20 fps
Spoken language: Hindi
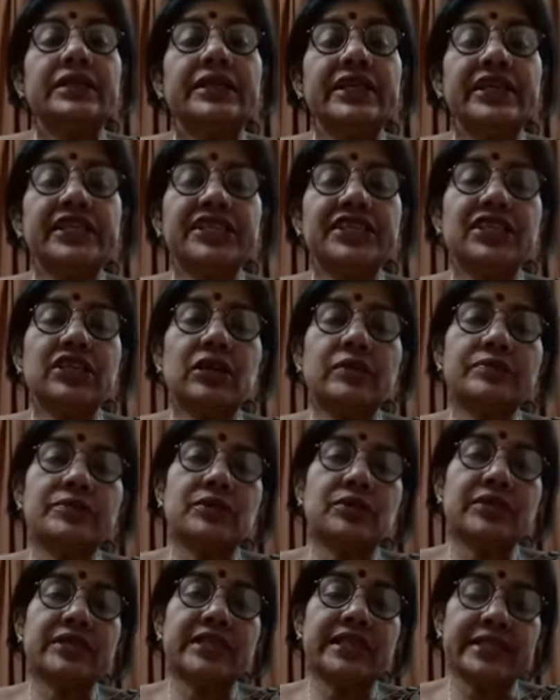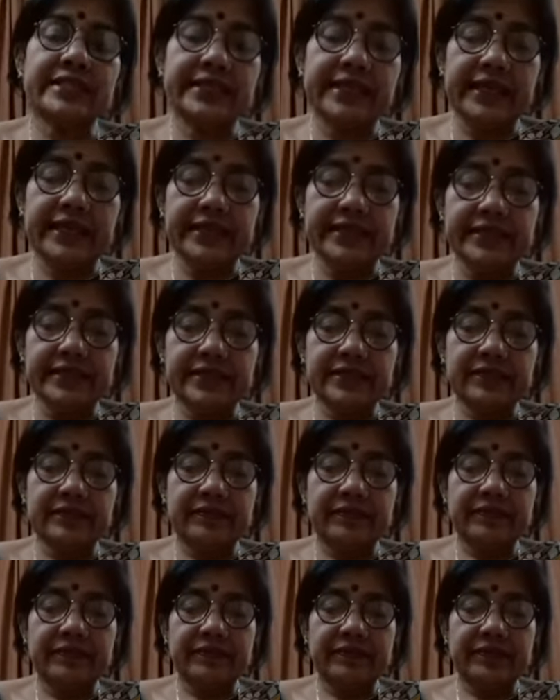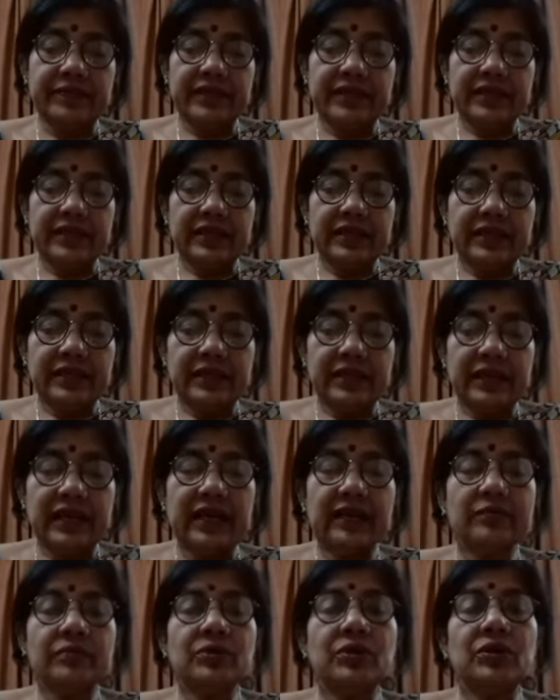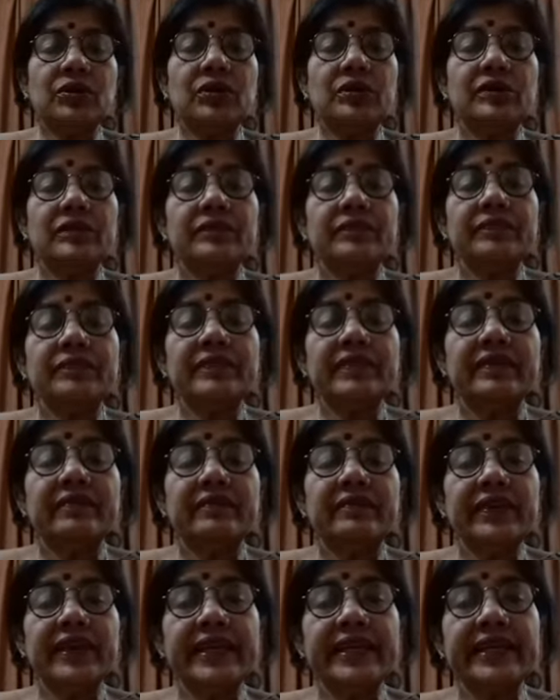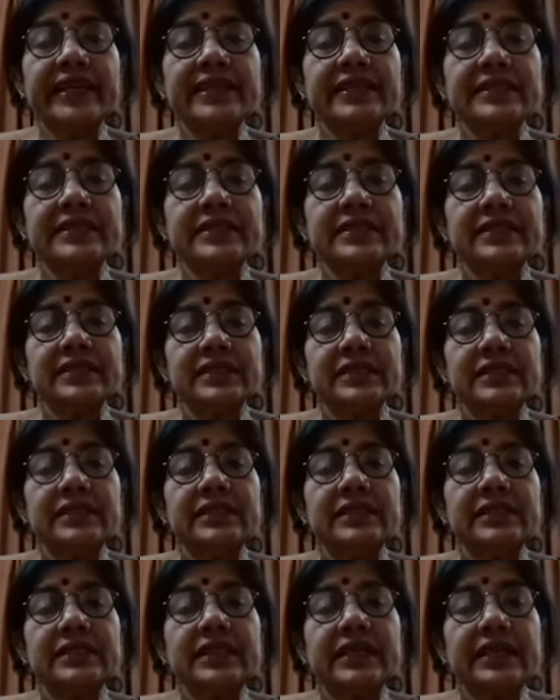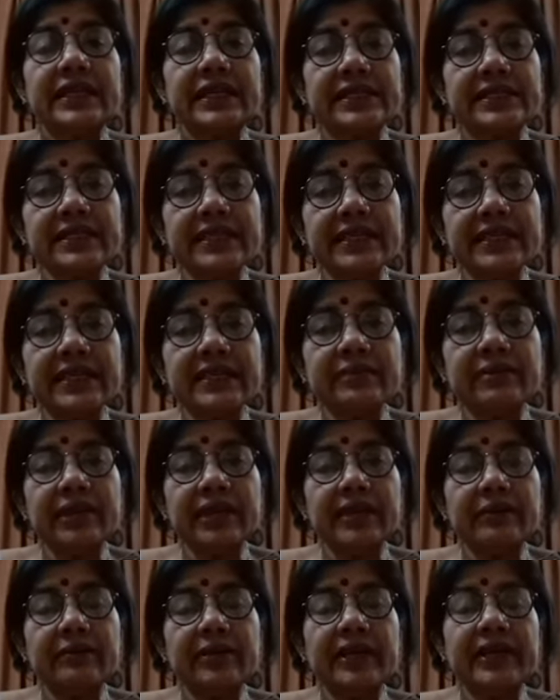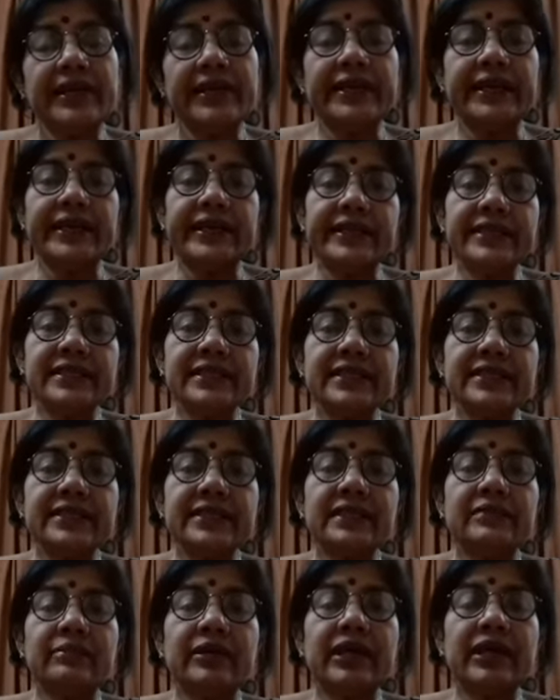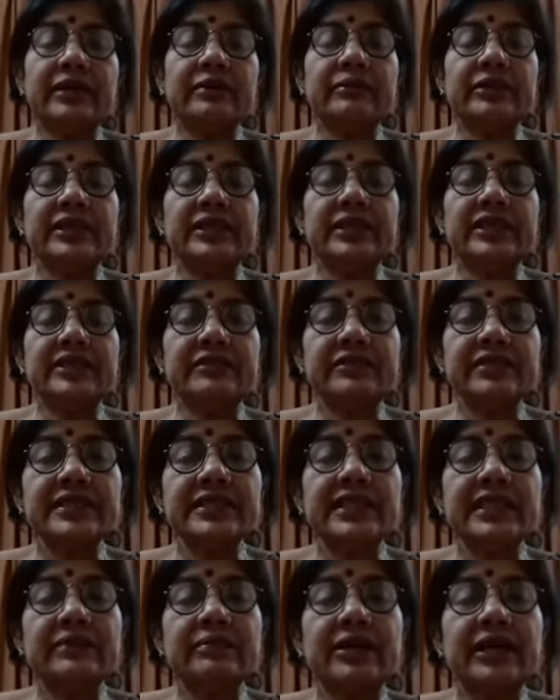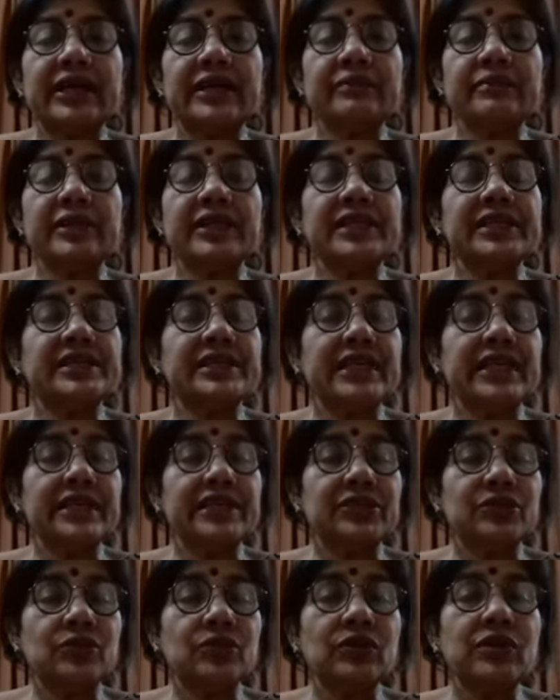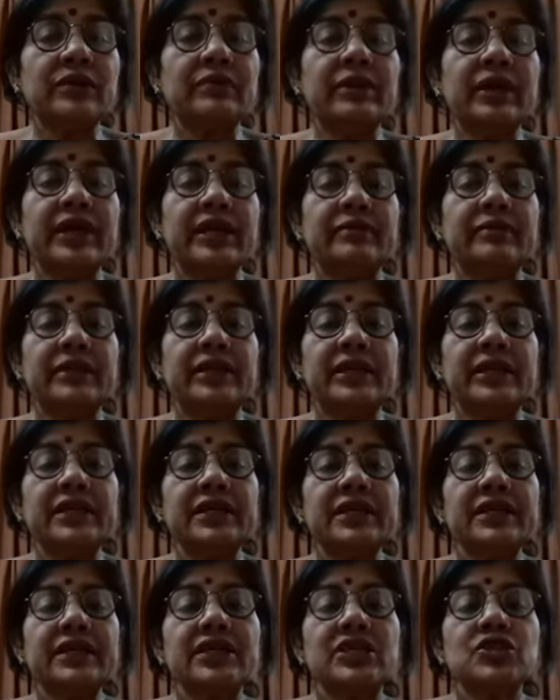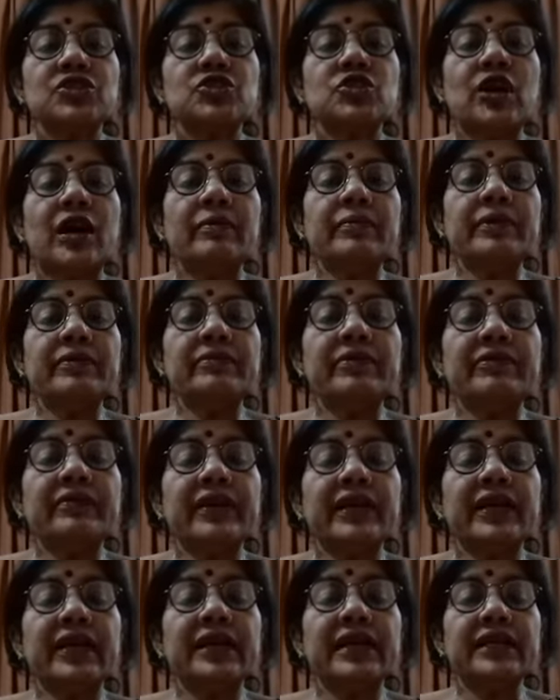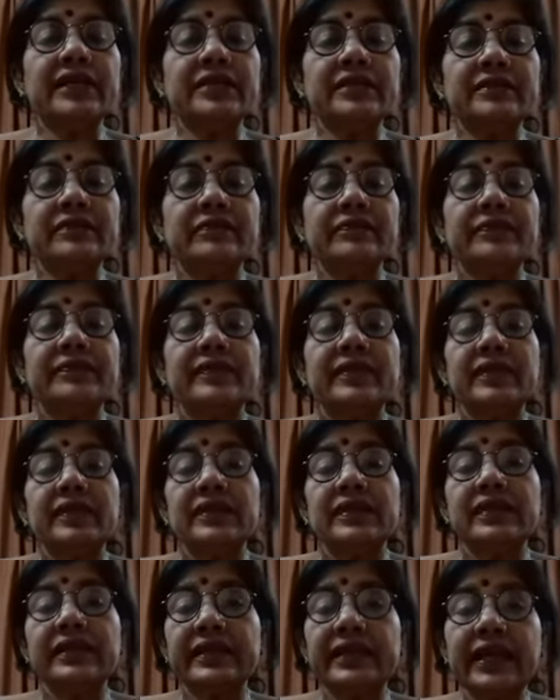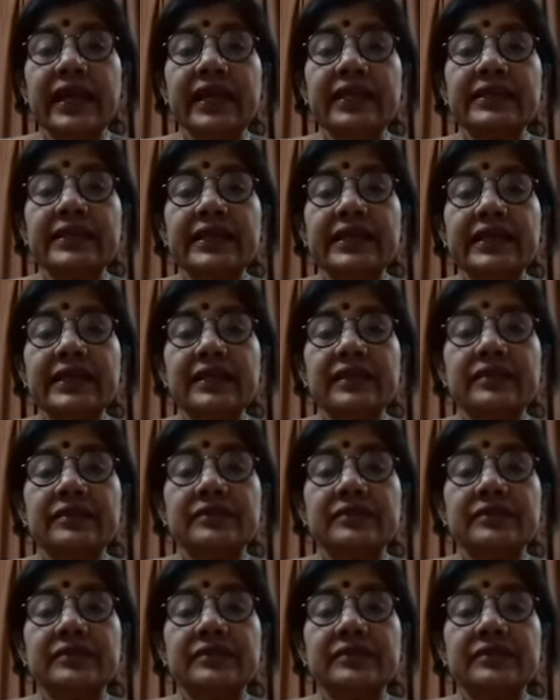टीचिंग ऑफ सोशल साइंस हमको वेरियस कल्चर के बारे में ट्रेडिशंस के बारे में दिवस के बारे में जयंतियों के बारे में स्वामी विवेकानंद क्या थे